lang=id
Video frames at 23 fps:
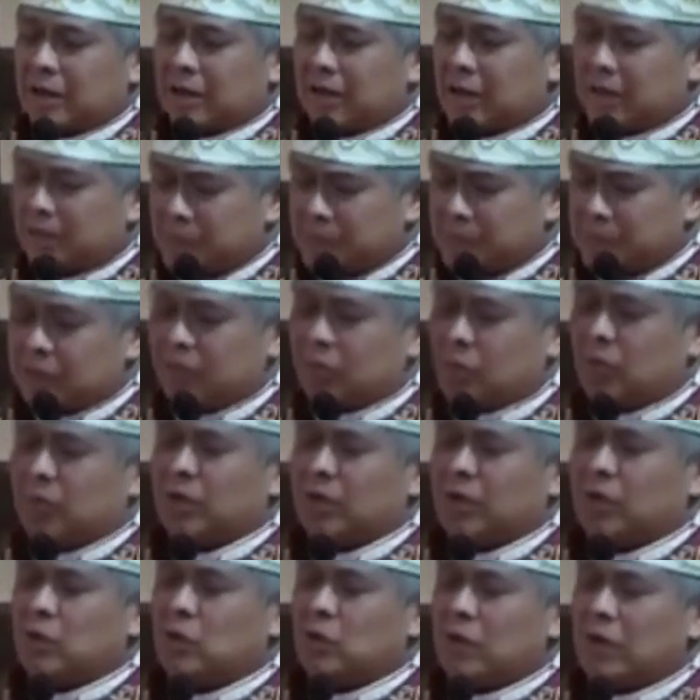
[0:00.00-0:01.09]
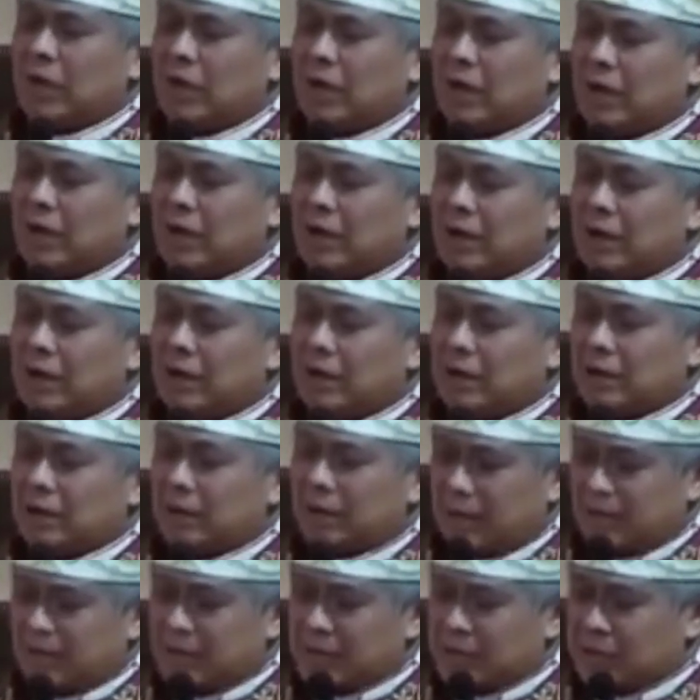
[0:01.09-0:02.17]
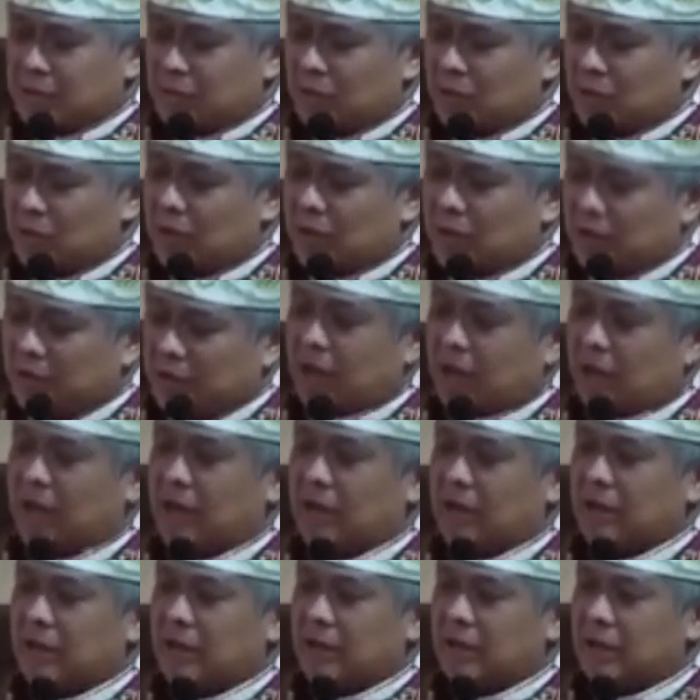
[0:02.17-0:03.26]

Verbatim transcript: Kami semua berduka, kami semua kehilangan.